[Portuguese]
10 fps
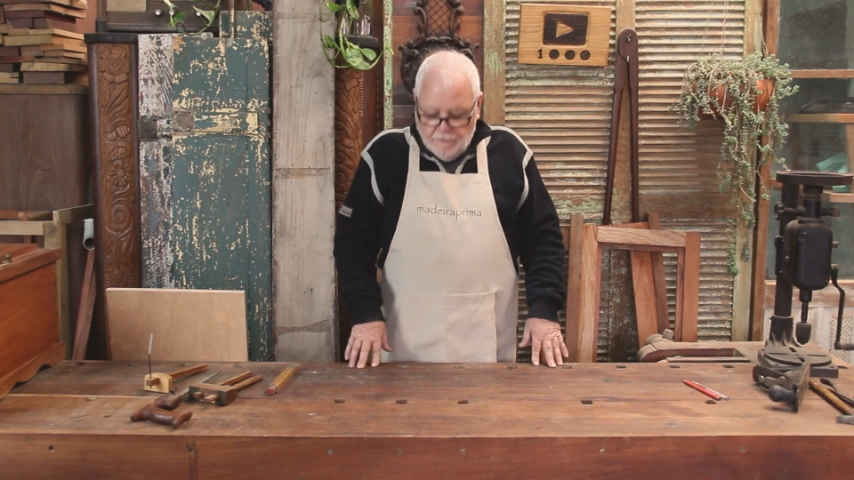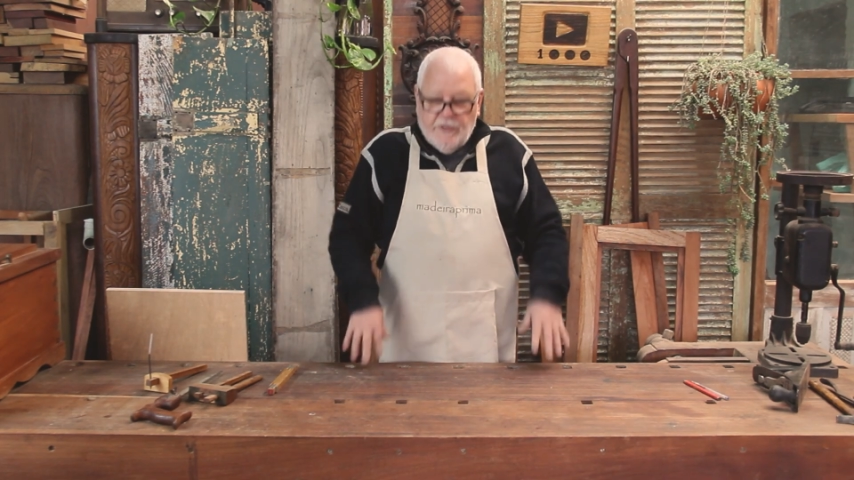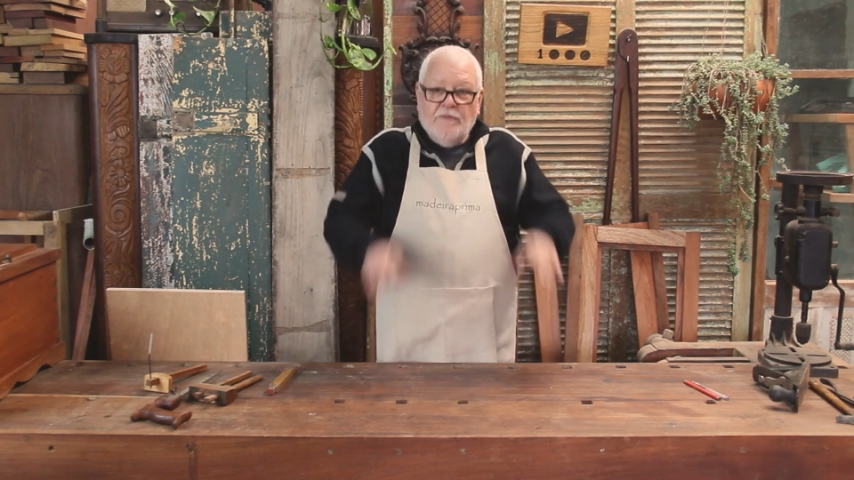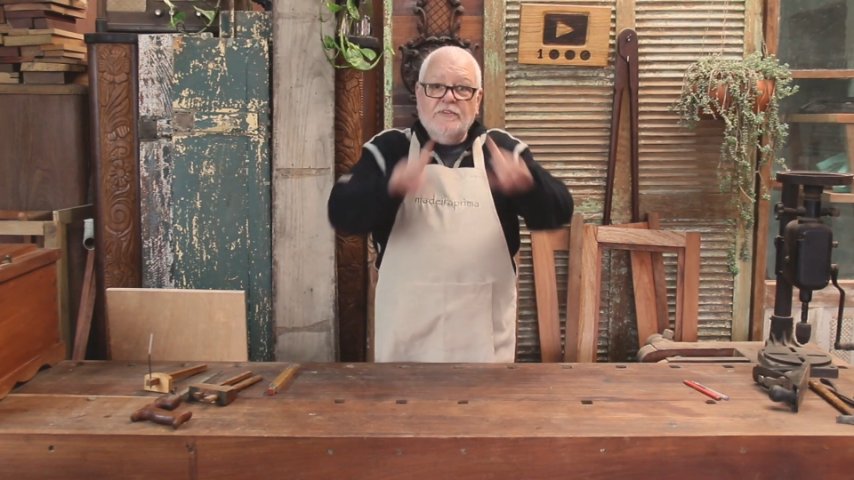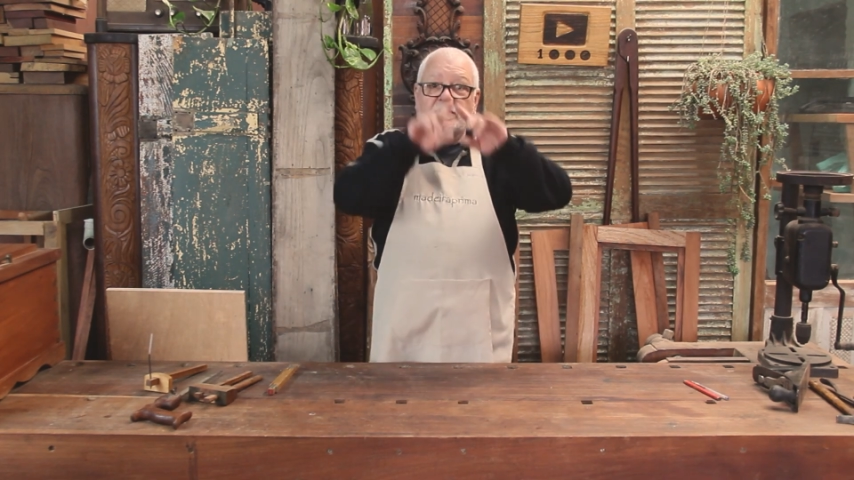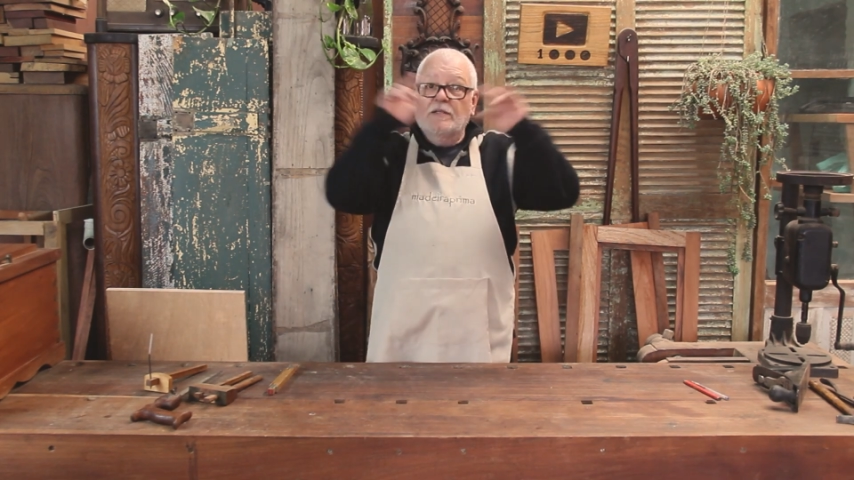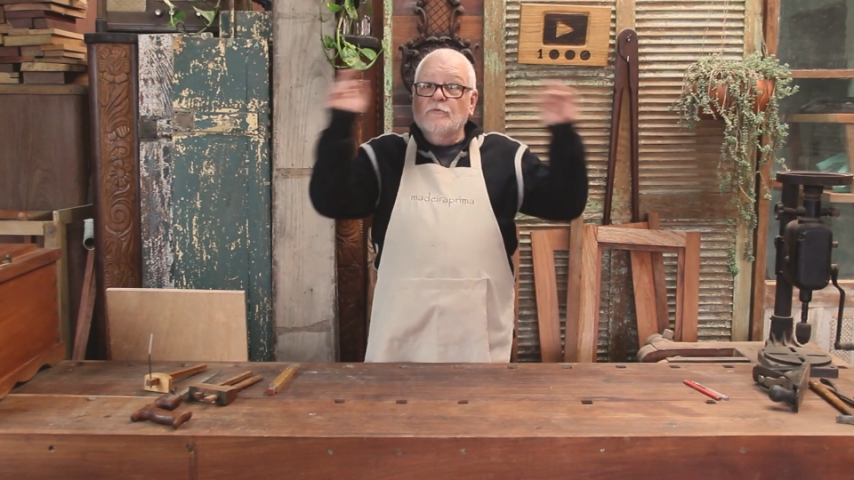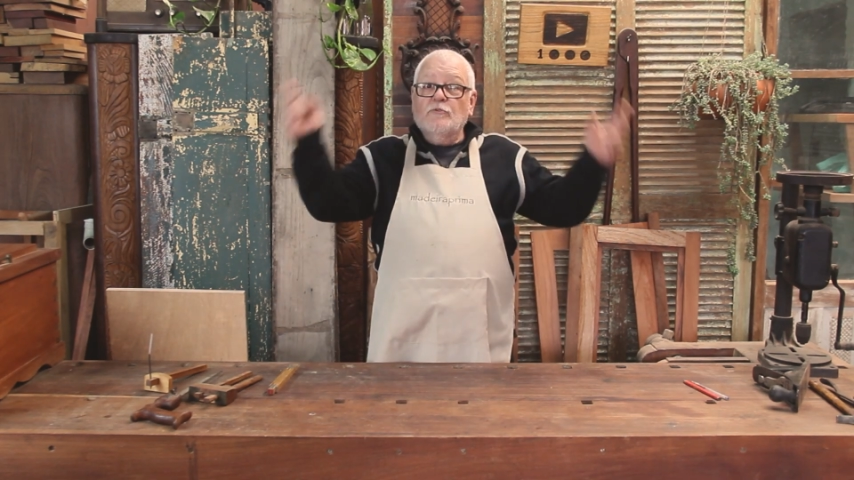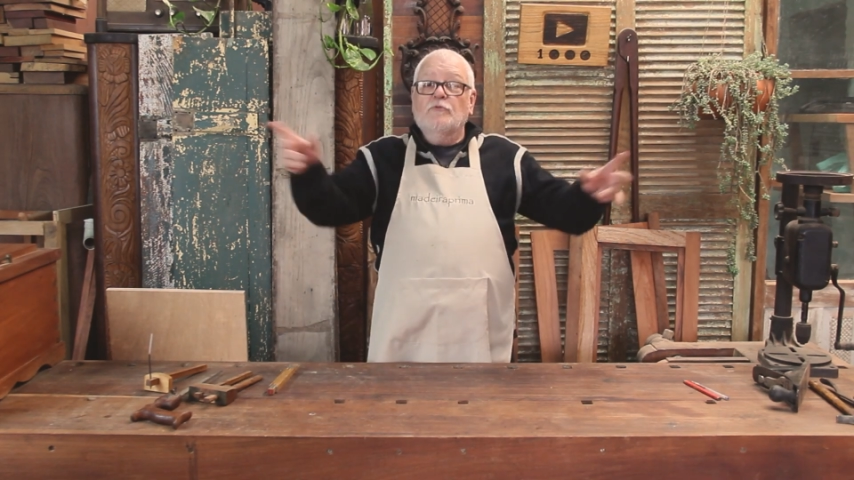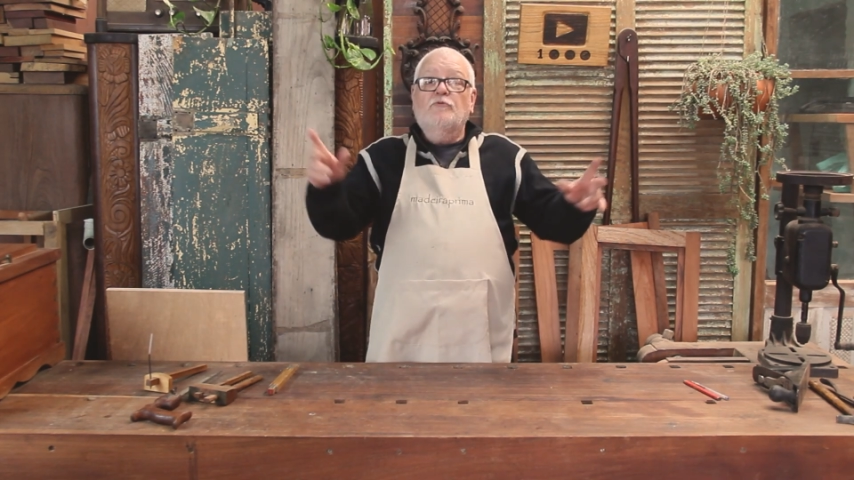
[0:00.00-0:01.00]
para
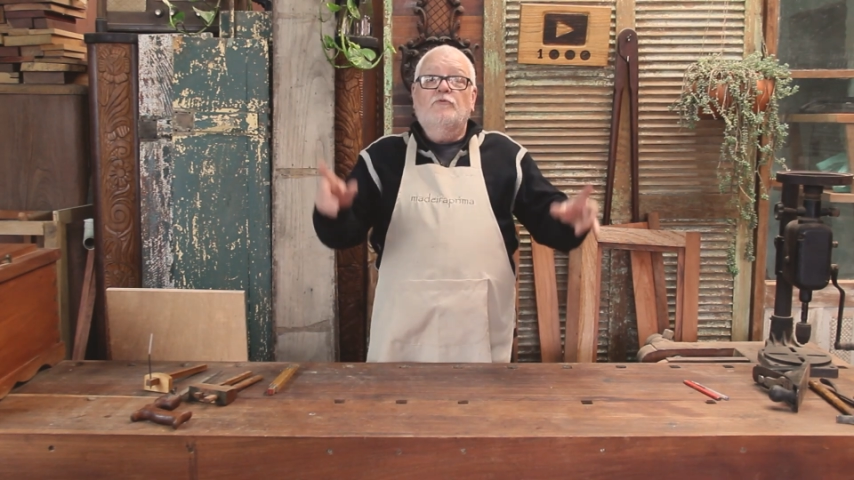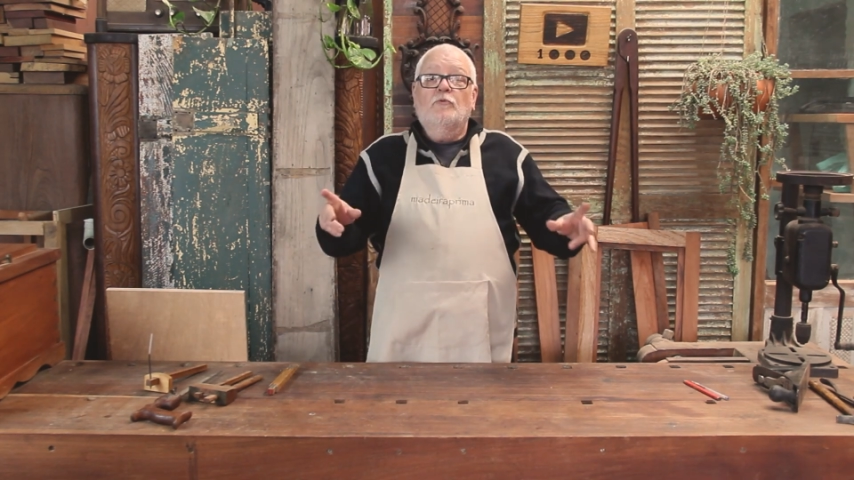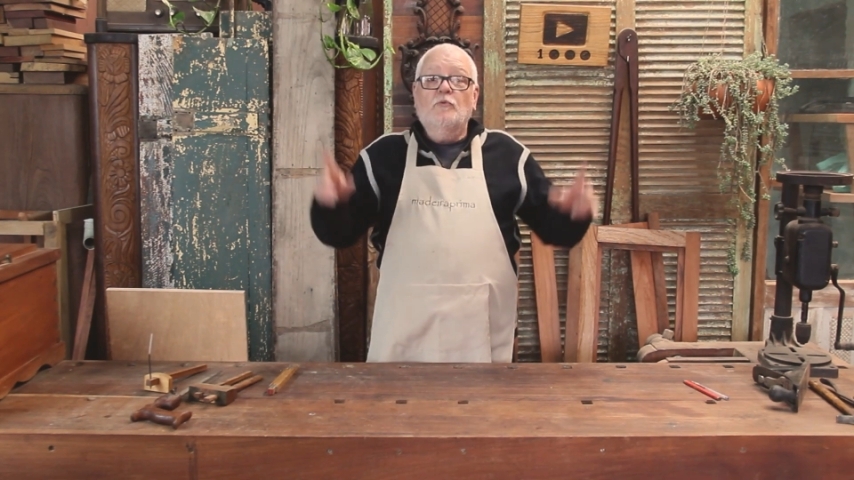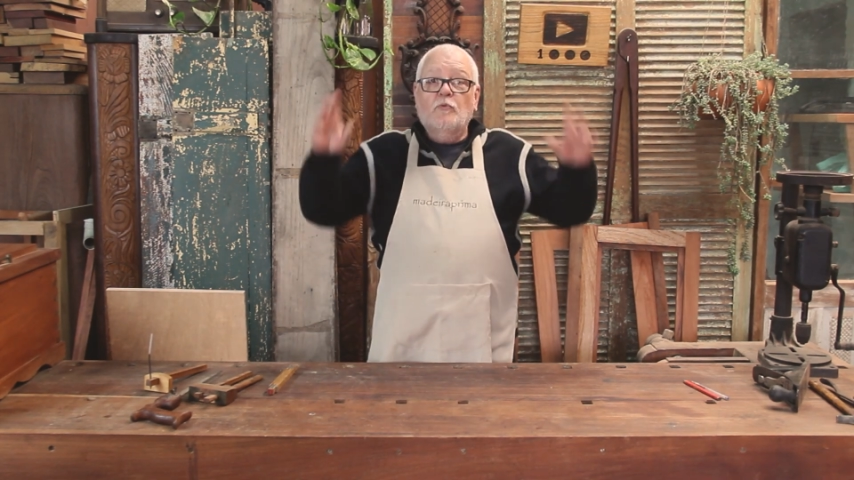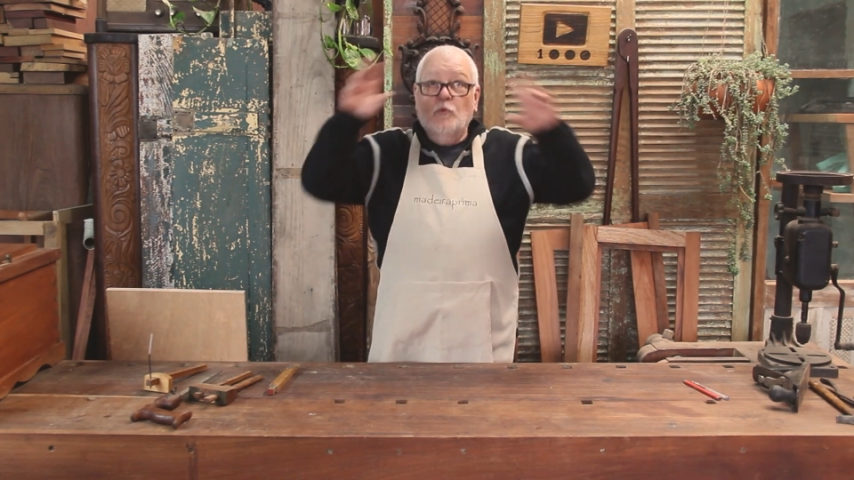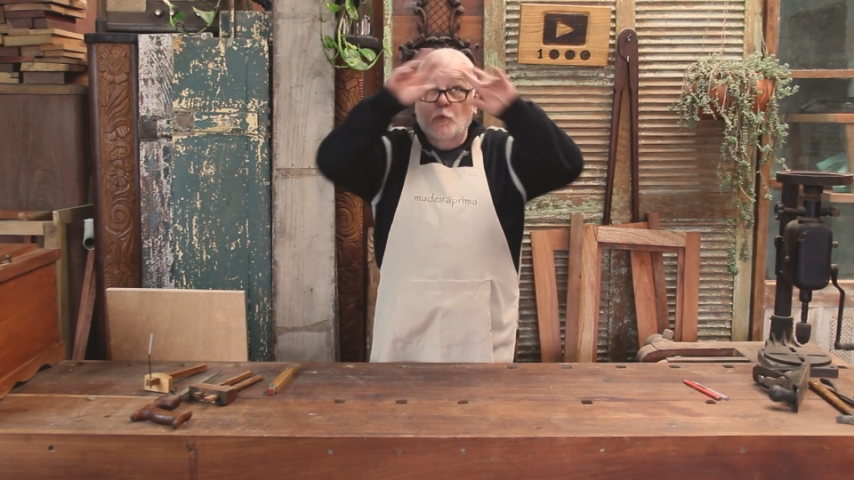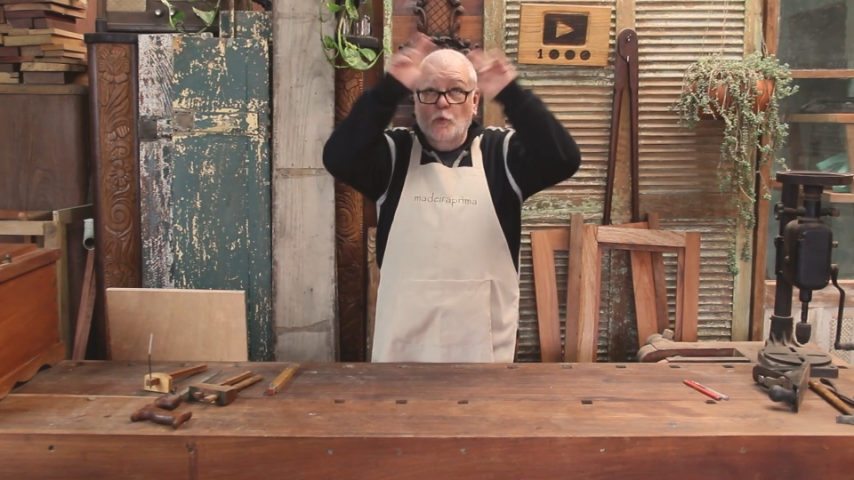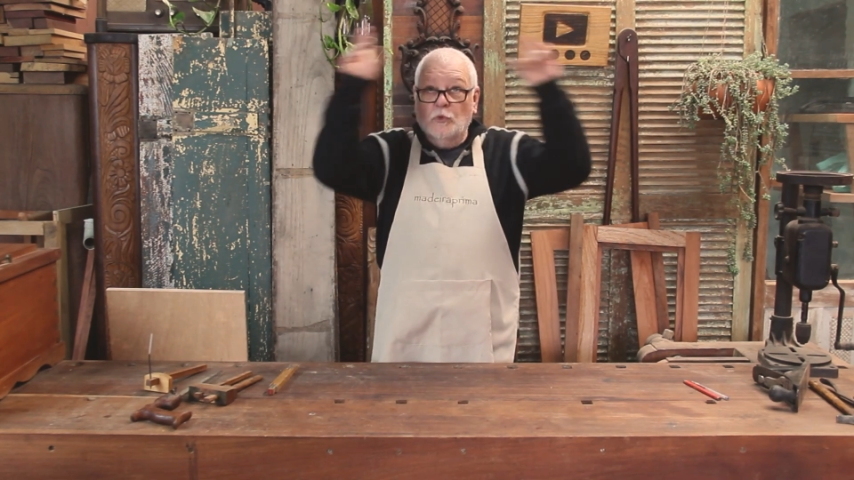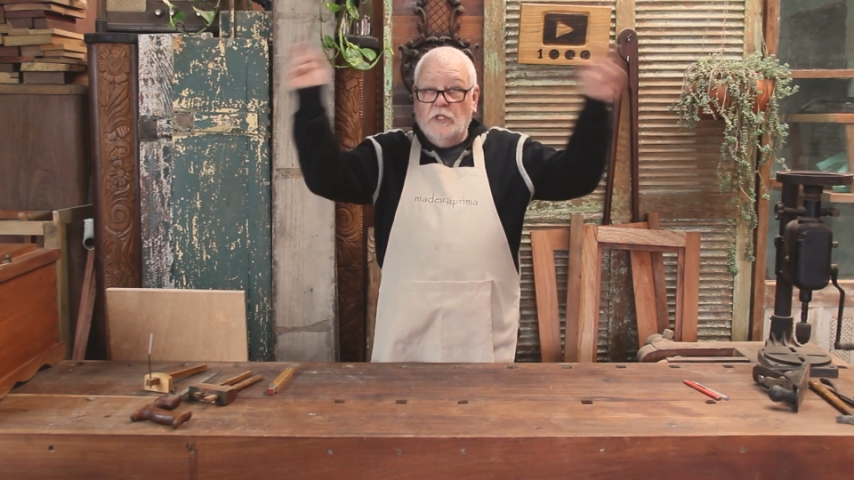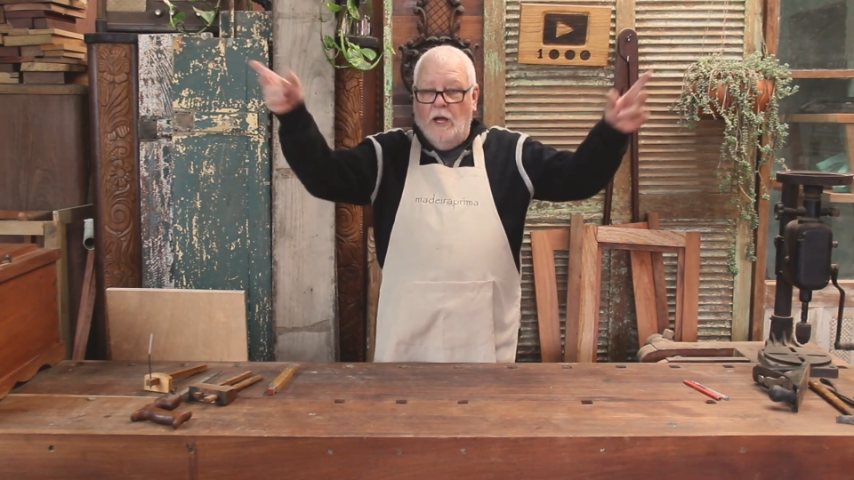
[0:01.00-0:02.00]
fazermos o,
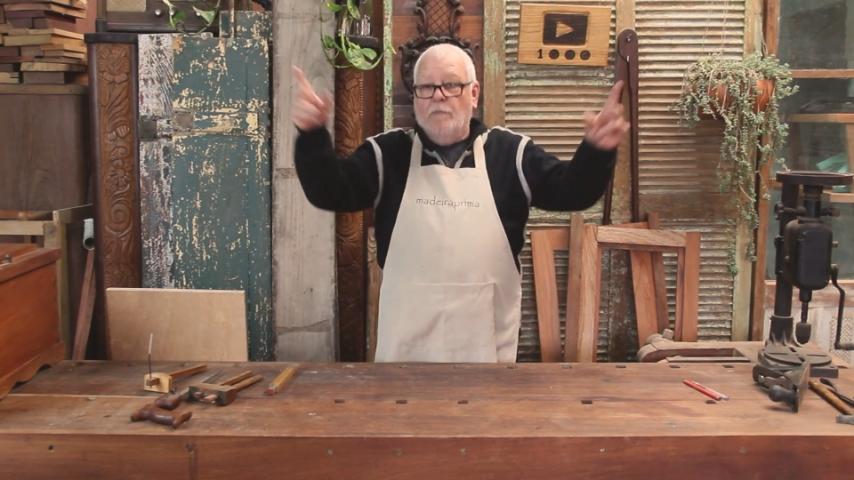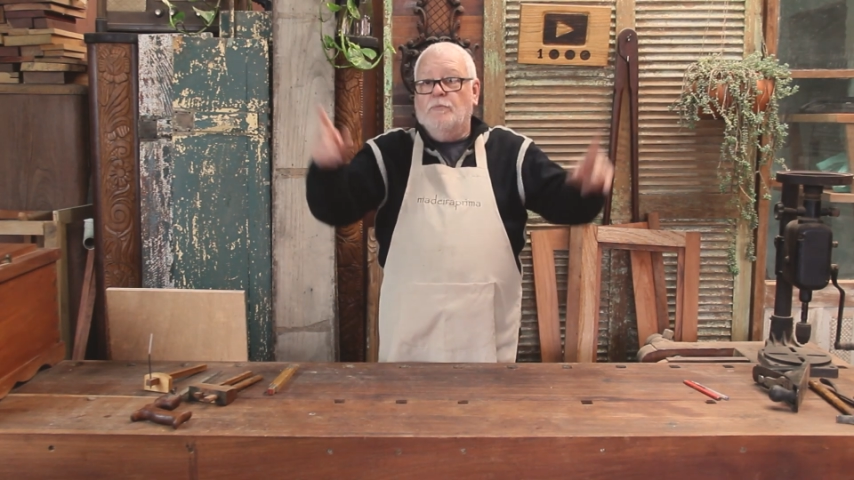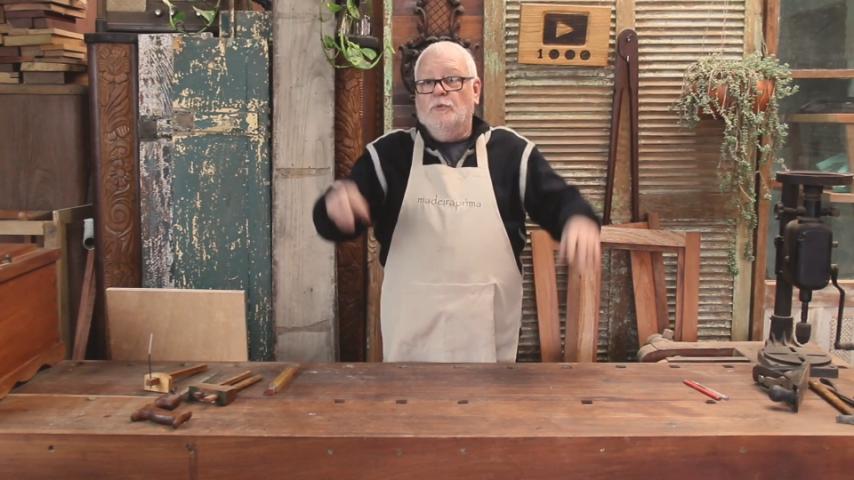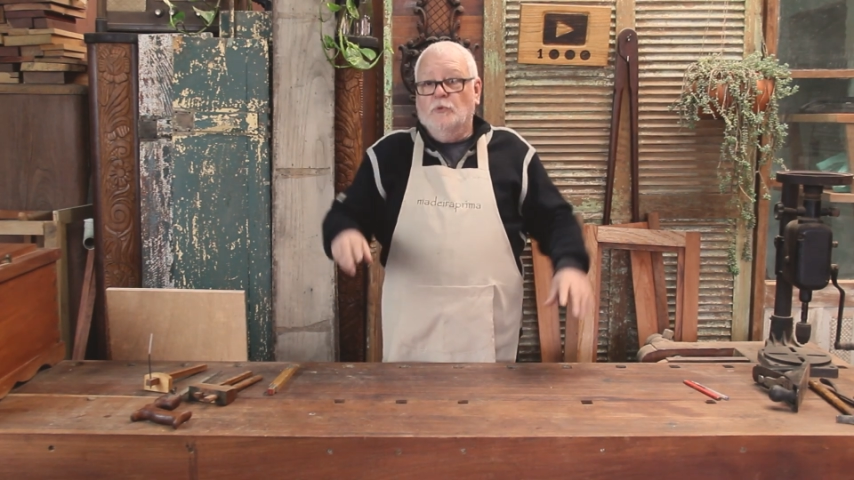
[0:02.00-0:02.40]
o, o tampo.